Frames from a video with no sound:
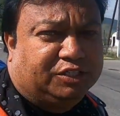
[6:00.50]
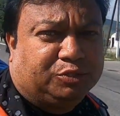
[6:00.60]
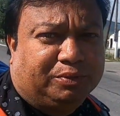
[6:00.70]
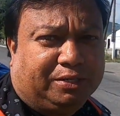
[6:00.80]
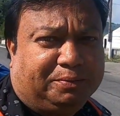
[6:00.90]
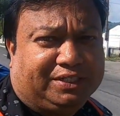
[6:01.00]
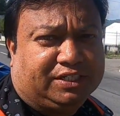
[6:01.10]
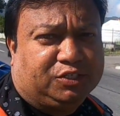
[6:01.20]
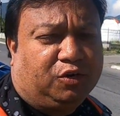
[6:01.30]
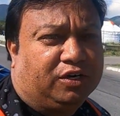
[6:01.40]
ये जो मेरे
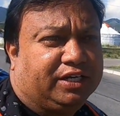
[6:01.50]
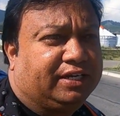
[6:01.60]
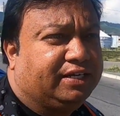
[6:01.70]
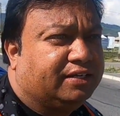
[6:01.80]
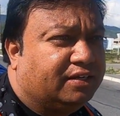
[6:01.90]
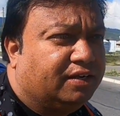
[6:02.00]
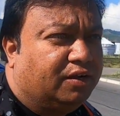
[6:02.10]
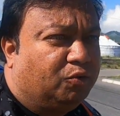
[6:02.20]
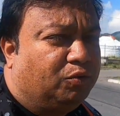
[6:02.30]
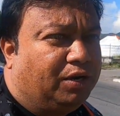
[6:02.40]
पीछे जो होटल है
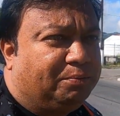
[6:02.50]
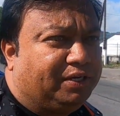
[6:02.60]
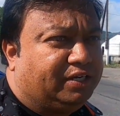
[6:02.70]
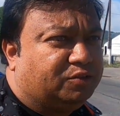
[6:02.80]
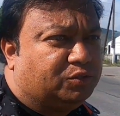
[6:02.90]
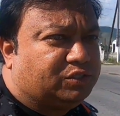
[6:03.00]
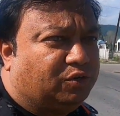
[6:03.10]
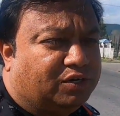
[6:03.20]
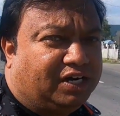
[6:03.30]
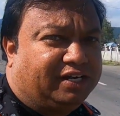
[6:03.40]
वहाँ पे कुछ
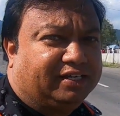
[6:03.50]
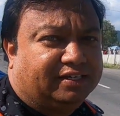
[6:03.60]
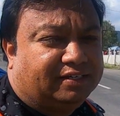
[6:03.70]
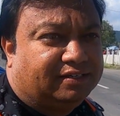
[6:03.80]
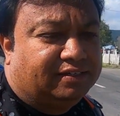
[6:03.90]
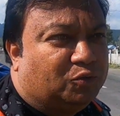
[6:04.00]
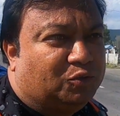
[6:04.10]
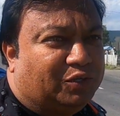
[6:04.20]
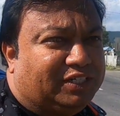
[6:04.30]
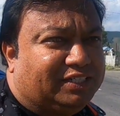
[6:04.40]
लोग खड़े हैं उन्होंने